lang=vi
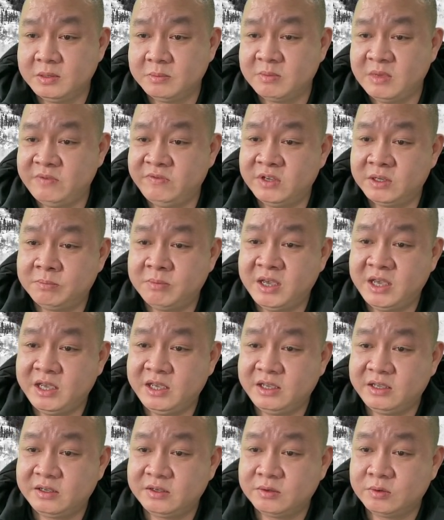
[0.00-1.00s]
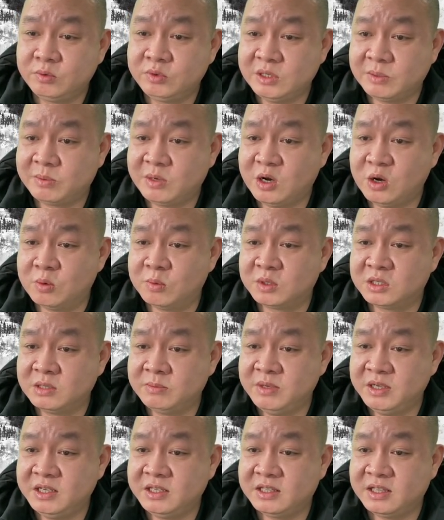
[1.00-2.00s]
Bệnh viện B cũng nhập khẩu một
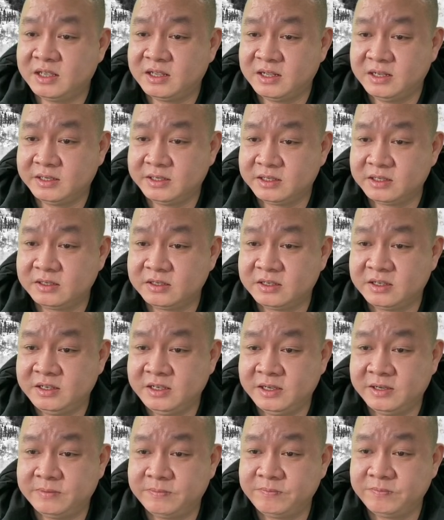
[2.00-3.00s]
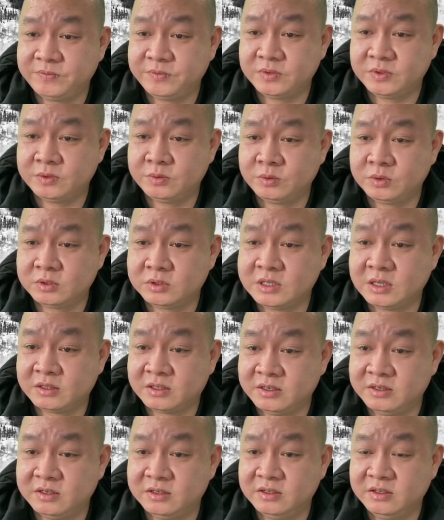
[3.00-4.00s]
thiết bị y tế này kia
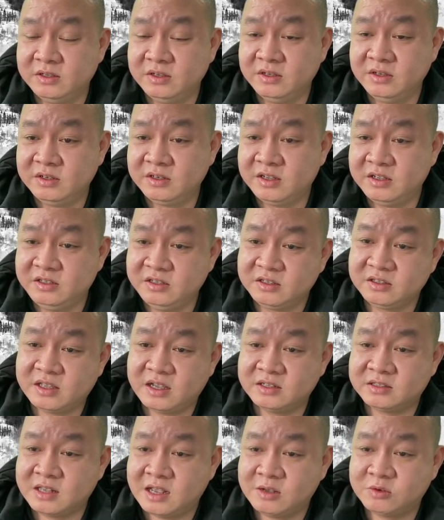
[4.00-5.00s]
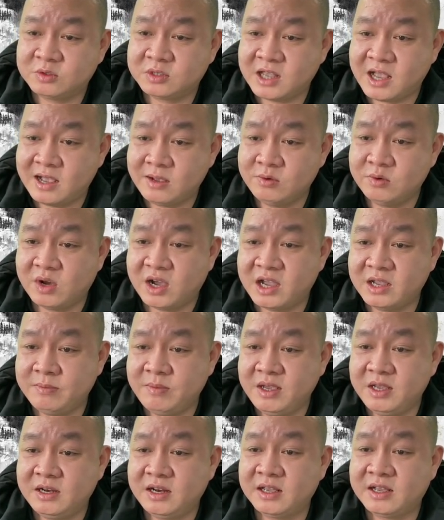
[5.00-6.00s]
tương tự thế nhưng tại sao giá của hai
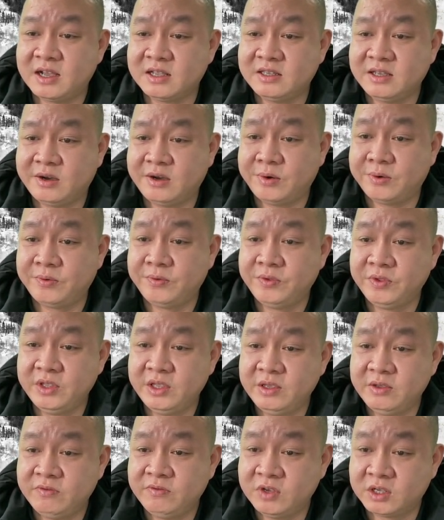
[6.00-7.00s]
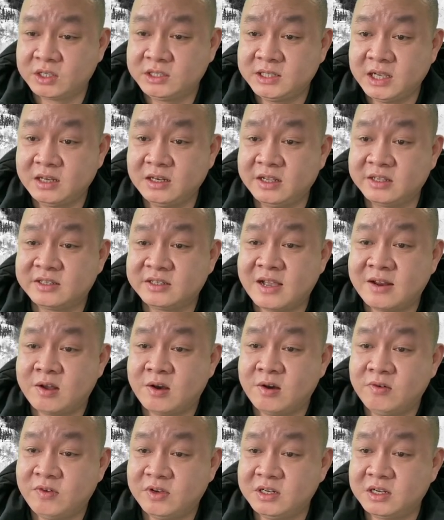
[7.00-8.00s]
bên lại khác nhau việc tranh lệch giá
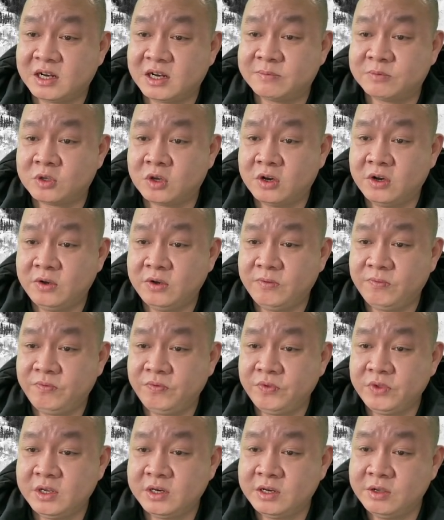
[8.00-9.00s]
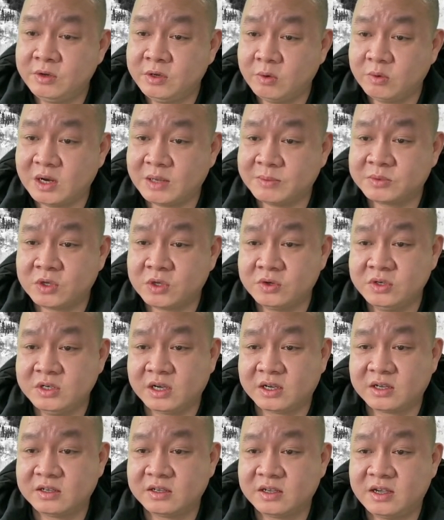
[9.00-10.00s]
đó phải được làm rõ nếu không làm rõ
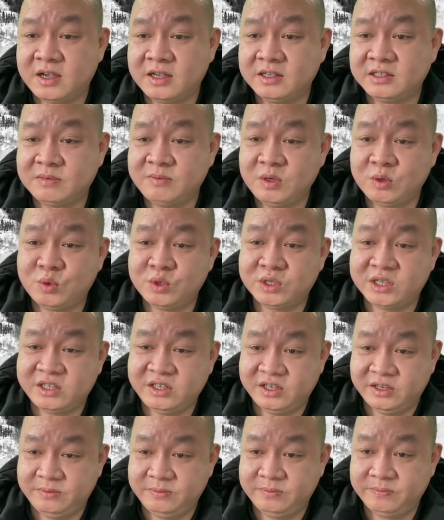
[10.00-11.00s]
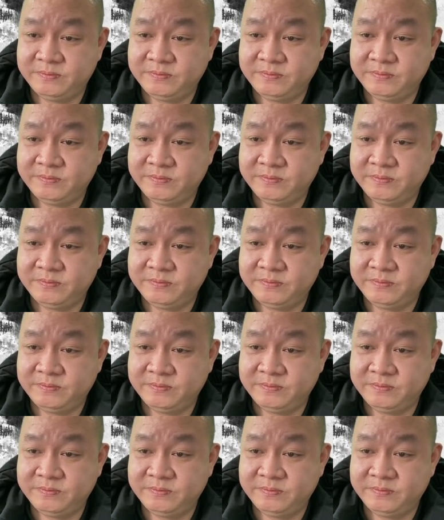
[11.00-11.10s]
được anh sẽ bị quy trách nhiệm